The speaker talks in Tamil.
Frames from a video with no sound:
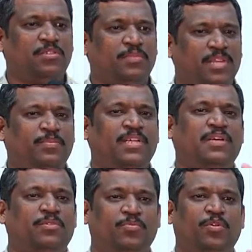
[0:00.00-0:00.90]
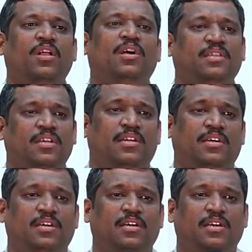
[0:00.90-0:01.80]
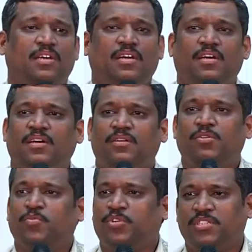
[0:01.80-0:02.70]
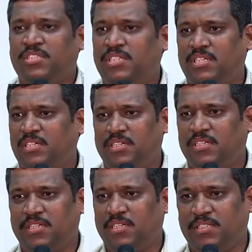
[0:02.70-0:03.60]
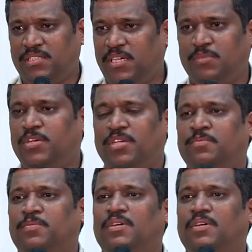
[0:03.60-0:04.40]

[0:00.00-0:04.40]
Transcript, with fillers: ஒரு மிகப்பெரிய ஒரு பொருளாதார ஒரு புரட்சி செய்ய முடியும்